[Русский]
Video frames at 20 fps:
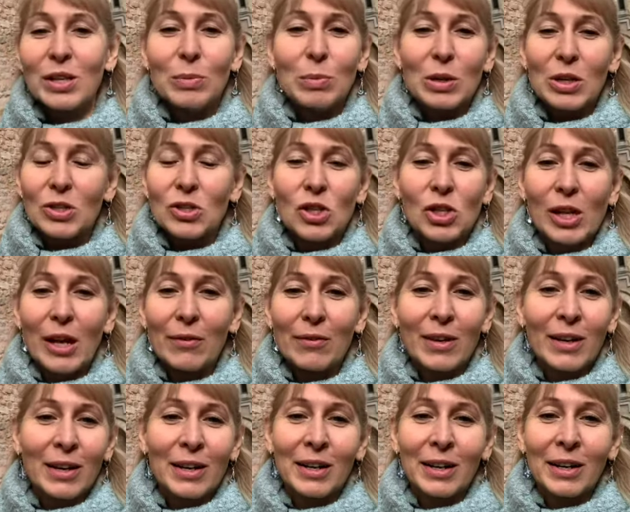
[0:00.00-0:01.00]
мир
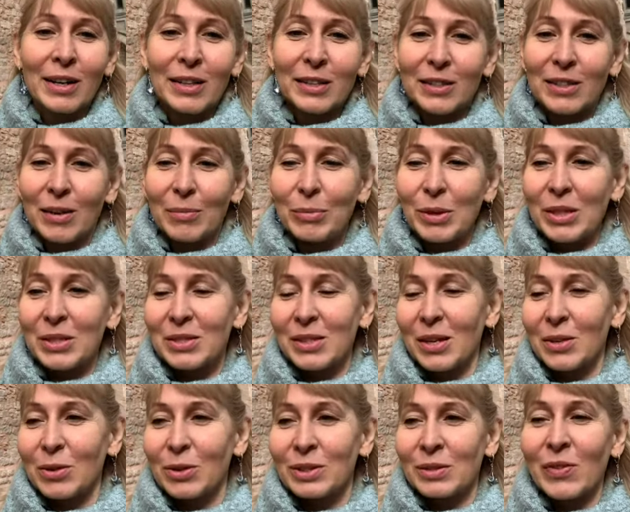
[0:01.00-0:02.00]
человека или там, я не
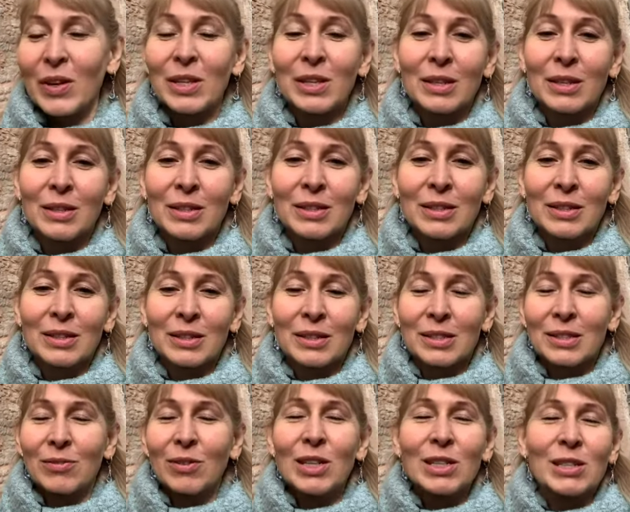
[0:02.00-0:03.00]
знаю,
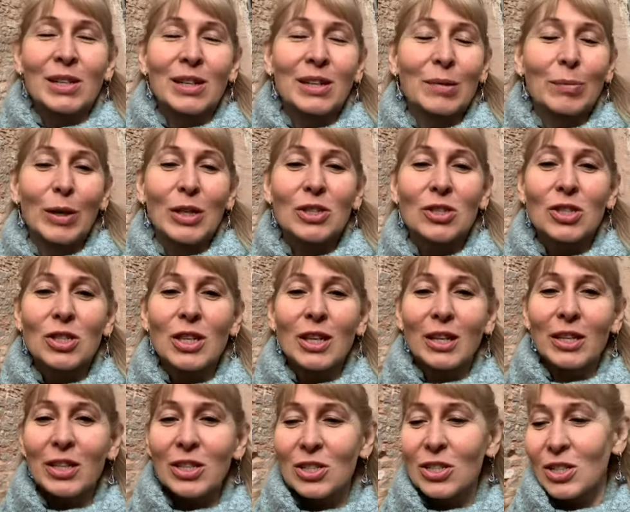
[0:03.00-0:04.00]
развитие гармоничной
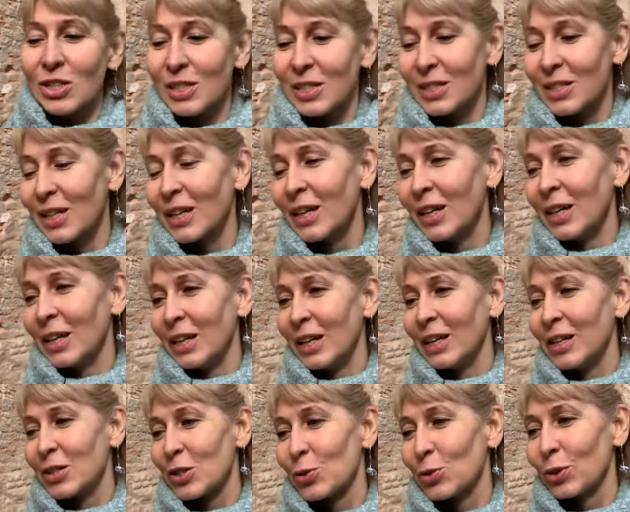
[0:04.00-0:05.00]
личности
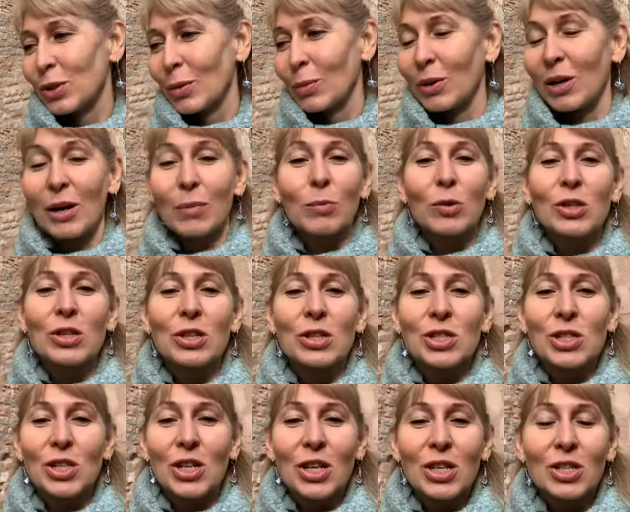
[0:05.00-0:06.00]
или что там, гармония
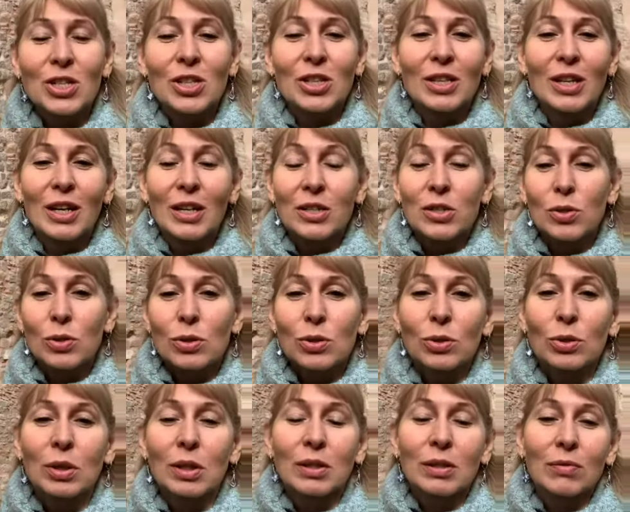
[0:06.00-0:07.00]
женщины или еще
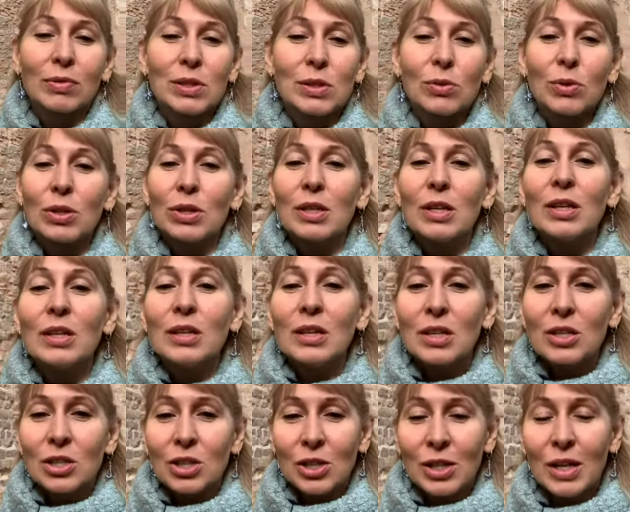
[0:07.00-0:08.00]
что-то, это все не
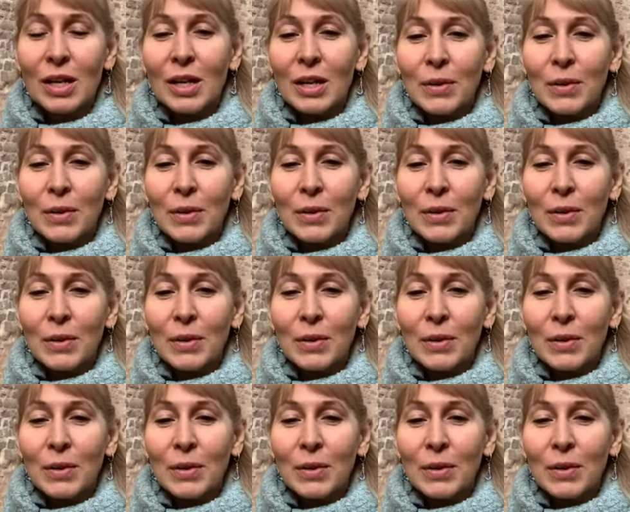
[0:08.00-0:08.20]
ниши.